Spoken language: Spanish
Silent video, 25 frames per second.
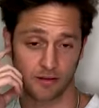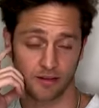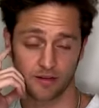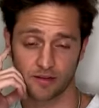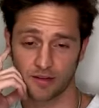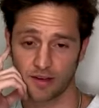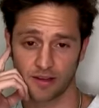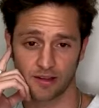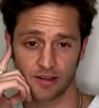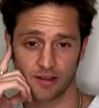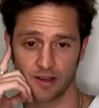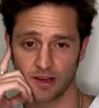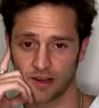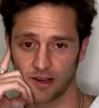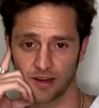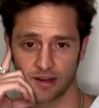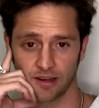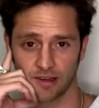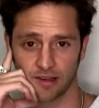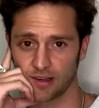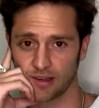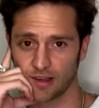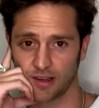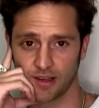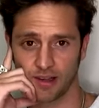es fácil.
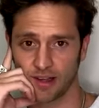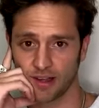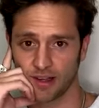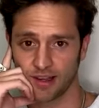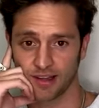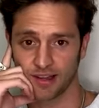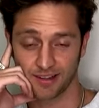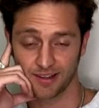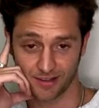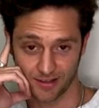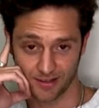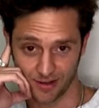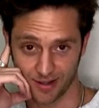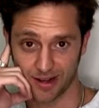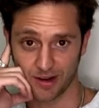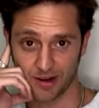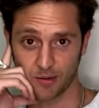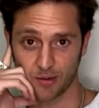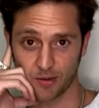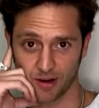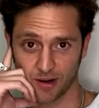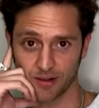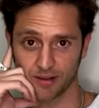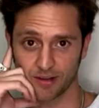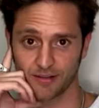Estoy de
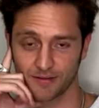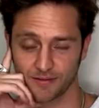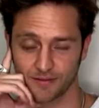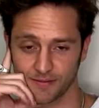acuerdo.